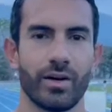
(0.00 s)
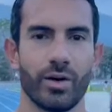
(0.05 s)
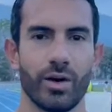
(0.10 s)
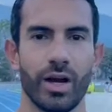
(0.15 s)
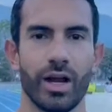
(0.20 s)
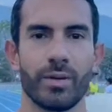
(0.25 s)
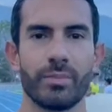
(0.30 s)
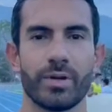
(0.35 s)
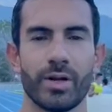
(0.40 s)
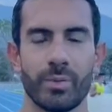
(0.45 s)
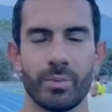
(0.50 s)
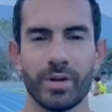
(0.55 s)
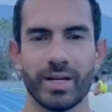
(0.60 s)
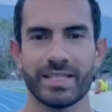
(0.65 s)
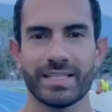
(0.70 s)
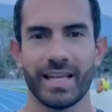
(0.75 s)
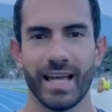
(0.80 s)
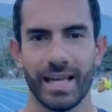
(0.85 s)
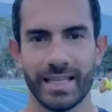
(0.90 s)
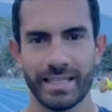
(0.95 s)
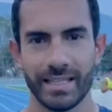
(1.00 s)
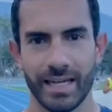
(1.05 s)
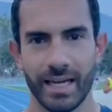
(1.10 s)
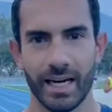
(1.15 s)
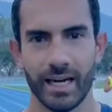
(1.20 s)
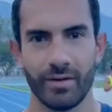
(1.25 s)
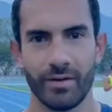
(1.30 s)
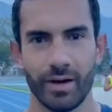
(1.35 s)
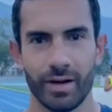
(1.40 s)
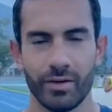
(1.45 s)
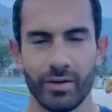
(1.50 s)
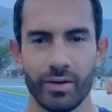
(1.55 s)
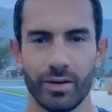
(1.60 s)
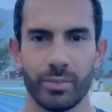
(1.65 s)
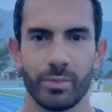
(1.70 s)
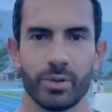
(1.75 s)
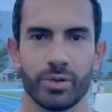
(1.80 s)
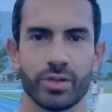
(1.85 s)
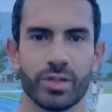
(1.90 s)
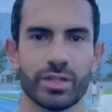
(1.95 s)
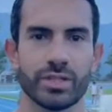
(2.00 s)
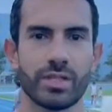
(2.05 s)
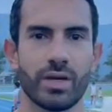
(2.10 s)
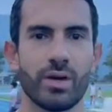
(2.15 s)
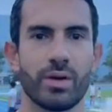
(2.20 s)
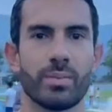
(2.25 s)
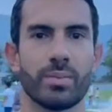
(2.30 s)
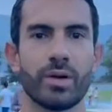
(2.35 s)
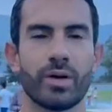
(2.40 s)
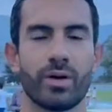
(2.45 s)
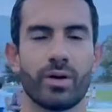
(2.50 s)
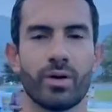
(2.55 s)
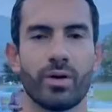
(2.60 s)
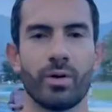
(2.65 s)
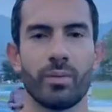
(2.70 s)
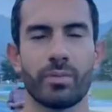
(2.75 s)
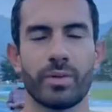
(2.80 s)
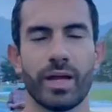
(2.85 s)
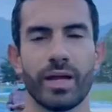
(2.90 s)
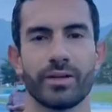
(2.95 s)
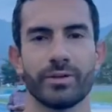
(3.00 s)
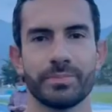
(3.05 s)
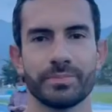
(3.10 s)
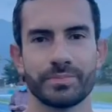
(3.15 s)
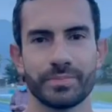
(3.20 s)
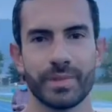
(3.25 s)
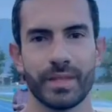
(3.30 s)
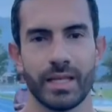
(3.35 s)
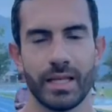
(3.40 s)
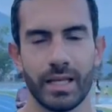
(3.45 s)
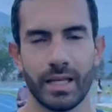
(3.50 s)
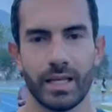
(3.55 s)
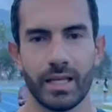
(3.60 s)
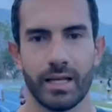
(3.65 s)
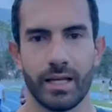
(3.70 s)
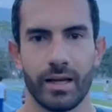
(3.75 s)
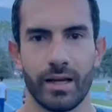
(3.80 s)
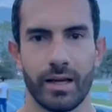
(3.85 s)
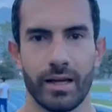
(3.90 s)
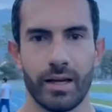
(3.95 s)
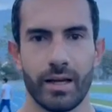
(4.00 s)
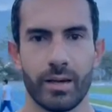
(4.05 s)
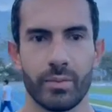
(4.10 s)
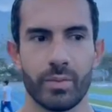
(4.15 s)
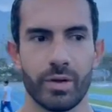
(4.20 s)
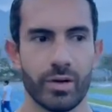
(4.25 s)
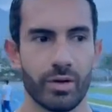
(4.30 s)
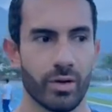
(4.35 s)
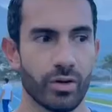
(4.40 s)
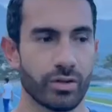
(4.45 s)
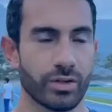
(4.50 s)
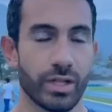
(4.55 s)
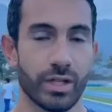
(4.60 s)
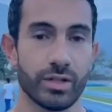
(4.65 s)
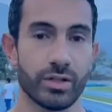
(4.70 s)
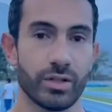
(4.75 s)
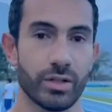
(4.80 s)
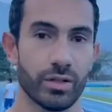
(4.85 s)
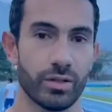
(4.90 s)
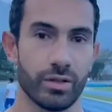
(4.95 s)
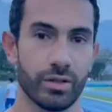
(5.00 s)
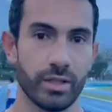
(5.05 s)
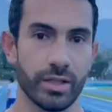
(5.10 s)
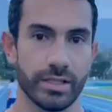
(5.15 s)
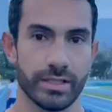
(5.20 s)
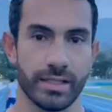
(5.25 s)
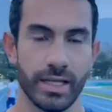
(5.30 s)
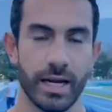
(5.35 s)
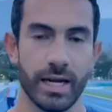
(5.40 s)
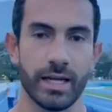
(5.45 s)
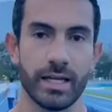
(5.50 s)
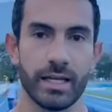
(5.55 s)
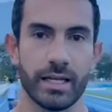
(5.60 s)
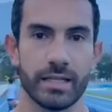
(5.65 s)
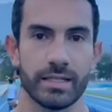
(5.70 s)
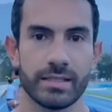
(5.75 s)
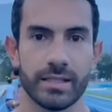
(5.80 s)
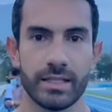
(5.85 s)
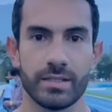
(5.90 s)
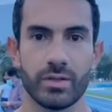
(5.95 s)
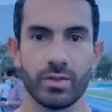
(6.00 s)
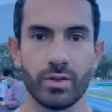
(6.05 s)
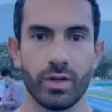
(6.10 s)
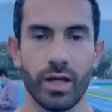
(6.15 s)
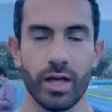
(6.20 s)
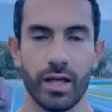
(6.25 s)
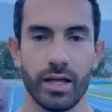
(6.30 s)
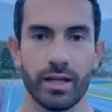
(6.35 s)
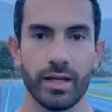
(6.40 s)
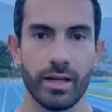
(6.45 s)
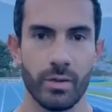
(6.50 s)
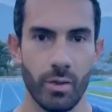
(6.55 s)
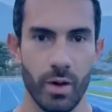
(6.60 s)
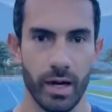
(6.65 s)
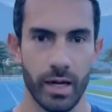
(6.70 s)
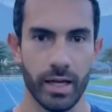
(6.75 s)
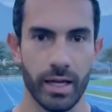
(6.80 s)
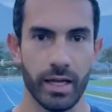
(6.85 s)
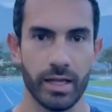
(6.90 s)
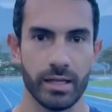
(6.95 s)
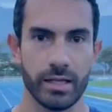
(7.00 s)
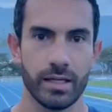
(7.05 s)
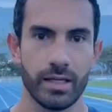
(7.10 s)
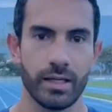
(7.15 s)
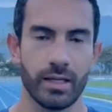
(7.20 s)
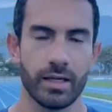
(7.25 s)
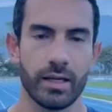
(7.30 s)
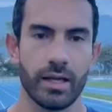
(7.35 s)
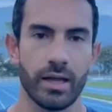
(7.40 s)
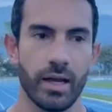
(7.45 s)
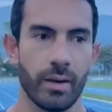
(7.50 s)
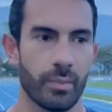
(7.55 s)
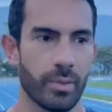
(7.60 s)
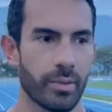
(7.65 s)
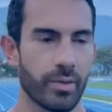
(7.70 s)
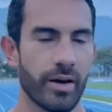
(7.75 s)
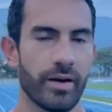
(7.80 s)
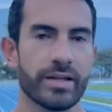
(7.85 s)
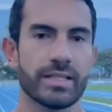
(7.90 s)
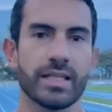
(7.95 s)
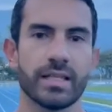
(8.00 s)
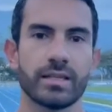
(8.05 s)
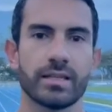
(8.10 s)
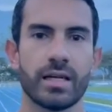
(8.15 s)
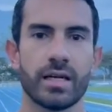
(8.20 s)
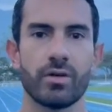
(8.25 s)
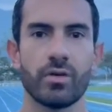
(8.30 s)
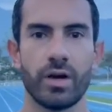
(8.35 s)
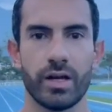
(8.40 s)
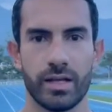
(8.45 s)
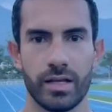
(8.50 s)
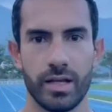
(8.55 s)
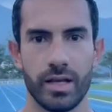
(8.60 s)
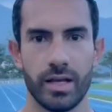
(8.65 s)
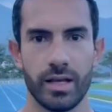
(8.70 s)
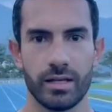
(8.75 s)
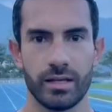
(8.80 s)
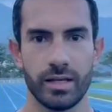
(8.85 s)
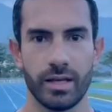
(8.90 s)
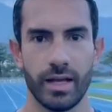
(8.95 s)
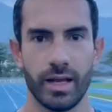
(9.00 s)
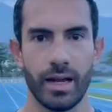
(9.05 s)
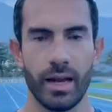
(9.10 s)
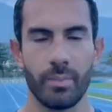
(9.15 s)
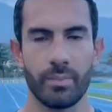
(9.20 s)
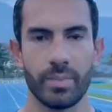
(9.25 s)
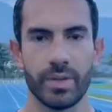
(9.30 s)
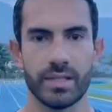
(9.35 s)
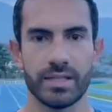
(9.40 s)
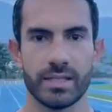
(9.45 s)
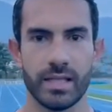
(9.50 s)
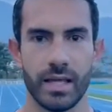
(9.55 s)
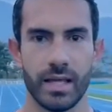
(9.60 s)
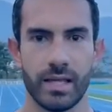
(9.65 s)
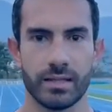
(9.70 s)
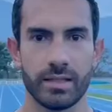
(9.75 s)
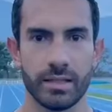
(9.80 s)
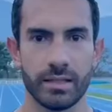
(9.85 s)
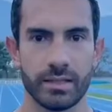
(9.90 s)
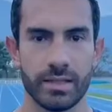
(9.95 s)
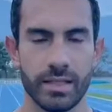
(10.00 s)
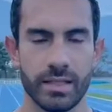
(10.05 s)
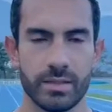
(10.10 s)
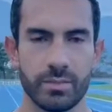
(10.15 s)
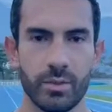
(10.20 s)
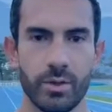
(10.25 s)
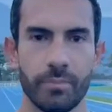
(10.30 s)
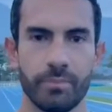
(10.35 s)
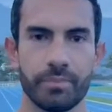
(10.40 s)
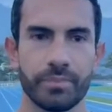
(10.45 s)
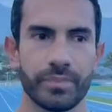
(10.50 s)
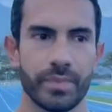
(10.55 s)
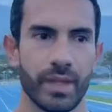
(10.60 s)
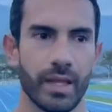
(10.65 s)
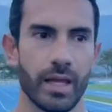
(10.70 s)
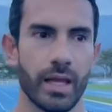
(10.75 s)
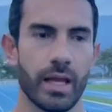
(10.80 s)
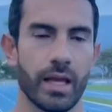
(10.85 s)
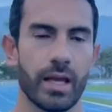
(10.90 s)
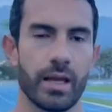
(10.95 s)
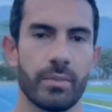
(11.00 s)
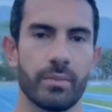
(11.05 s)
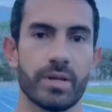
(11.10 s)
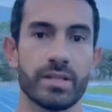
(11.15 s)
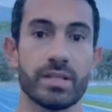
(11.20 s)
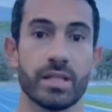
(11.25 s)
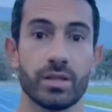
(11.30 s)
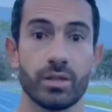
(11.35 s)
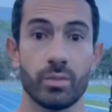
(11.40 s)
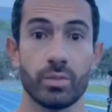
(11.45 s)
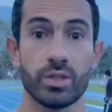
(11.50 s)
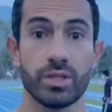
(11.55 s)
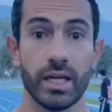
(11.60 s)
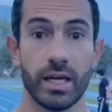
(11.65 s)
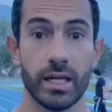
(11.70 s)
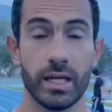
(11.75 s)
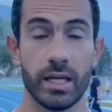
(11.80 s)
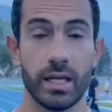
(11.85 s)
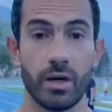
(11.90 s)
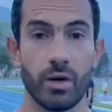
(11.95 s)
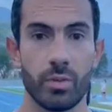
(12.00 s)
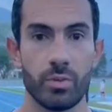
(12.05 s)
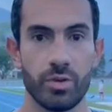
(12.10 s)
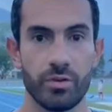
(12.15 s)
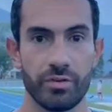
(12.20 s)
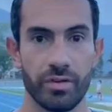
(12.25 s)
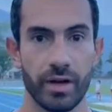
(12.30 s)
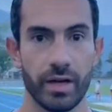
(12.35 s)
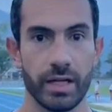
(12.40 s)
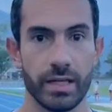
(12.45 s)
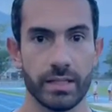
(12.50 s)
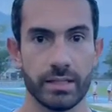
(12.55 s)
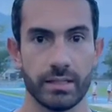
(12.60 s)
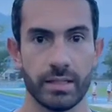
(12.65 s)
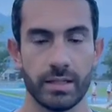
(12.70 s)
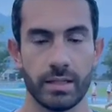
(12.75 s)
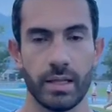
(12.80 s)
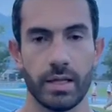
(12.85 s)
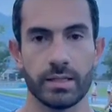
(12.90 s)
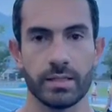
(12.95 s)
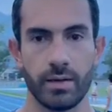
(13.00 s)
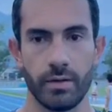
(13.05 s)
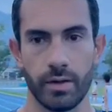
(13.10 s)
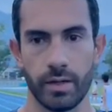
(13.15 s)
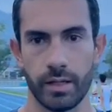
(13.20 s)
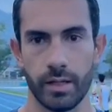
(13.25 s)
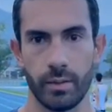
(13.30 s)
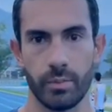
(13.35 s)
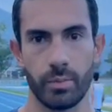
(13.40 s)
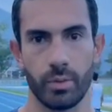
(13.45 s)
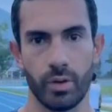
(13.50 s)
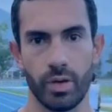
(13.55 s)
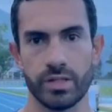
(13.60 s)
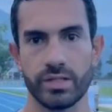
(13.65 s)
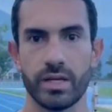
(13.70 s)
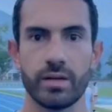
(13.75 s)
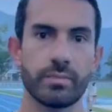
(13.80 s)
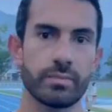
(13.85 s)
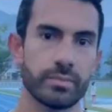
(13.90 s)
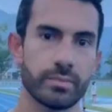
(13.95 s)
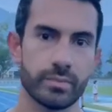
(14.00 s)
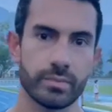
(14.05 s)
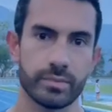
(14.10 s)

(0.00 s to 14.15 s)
Hola, mi nombre es Eider Arevalo, deportista olímpico colombiano. Eh, bueno, contento de estar aquí en esta ciudad, en Ibagué. Es la primera vez que entreno aquí en, la pista de atletismo. Eh, me siento muy tranquilo y muy feliz de saber que puedo hacer,